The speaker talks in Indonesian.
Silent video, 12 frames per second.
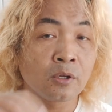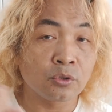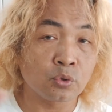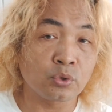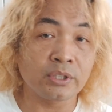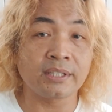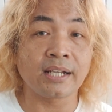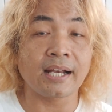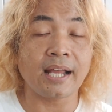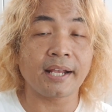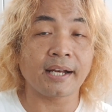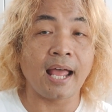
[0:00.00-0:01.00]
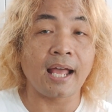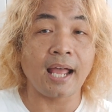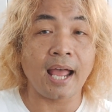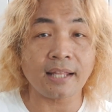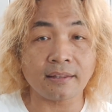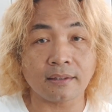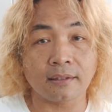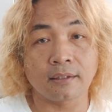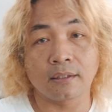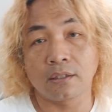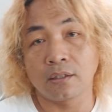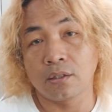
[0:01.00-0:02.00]
cuci dengan air hangat
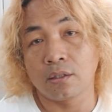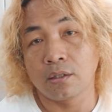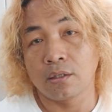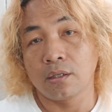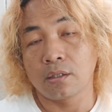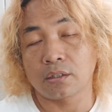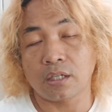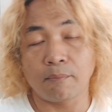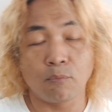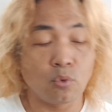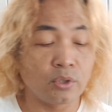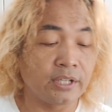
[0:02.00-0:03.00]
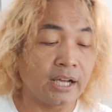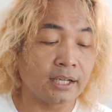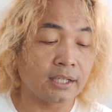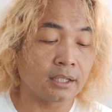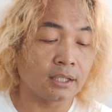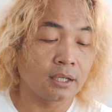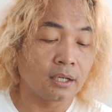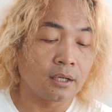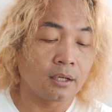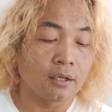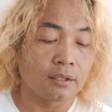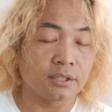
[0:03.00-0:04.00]
kemudian
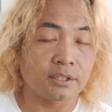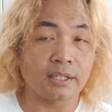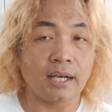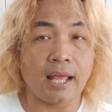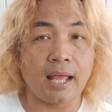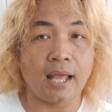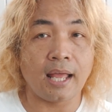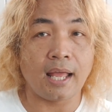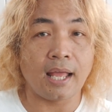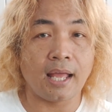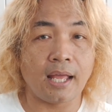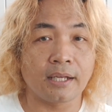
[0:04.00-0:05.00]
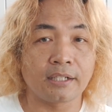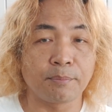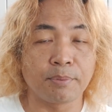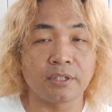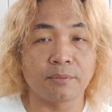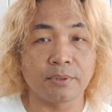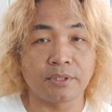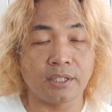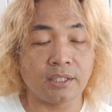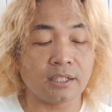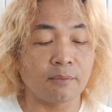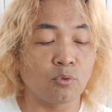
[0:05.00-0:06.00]
setelah
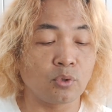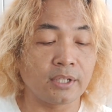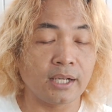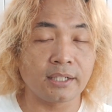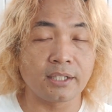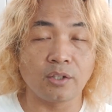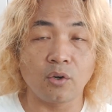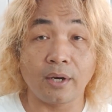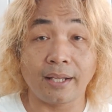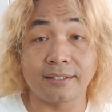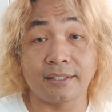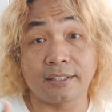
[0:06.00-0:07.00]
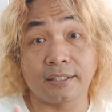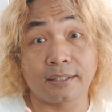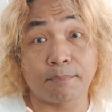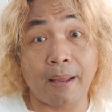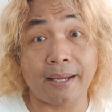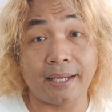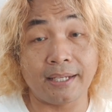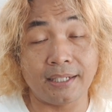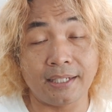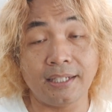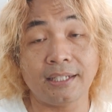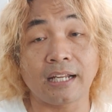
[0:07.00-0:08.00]
dipijit-pijit kemudian diolesi pakai
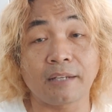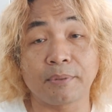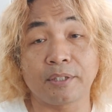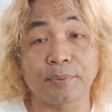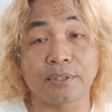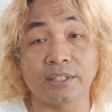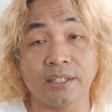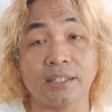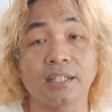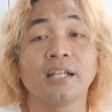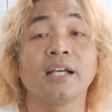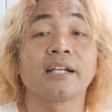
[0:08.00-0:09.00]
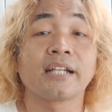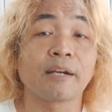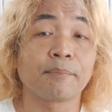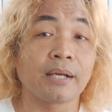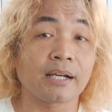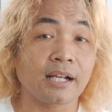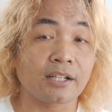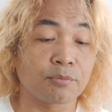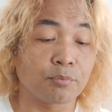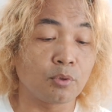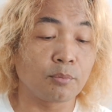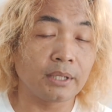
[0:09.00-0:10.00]
ini dan dipijit-pijit dan biarkan 10
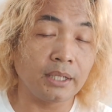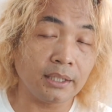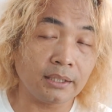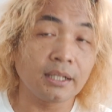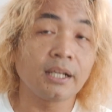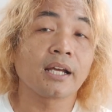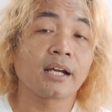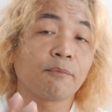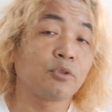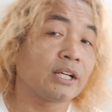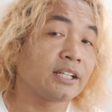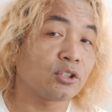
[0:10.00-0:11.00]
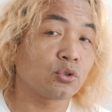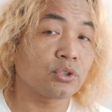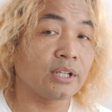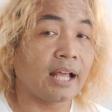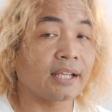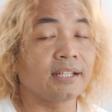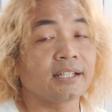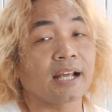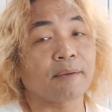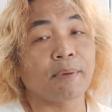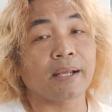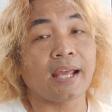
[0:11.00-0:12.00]
menit kemudian dicuci lagi dengan
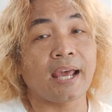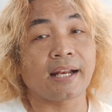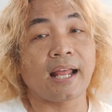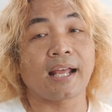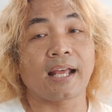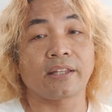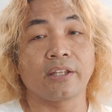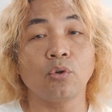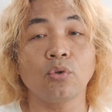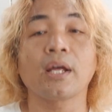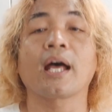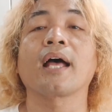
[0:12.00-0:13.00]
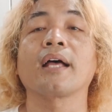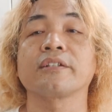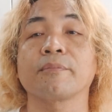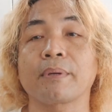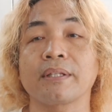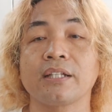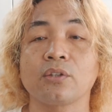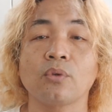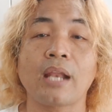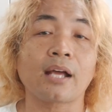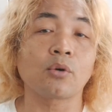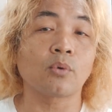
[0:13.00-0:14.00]
pakai air hangat ya udah seperti itu
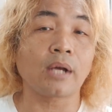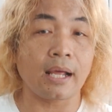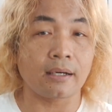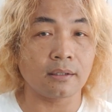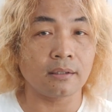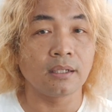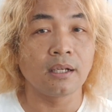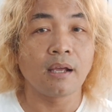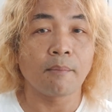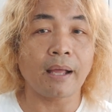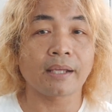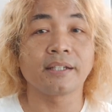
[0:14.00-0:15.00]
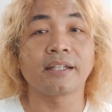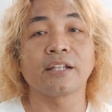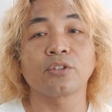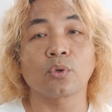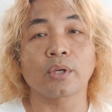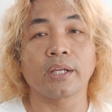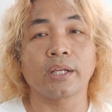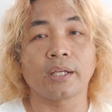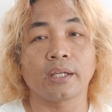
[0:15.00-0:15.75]
lakukan pagi dan sore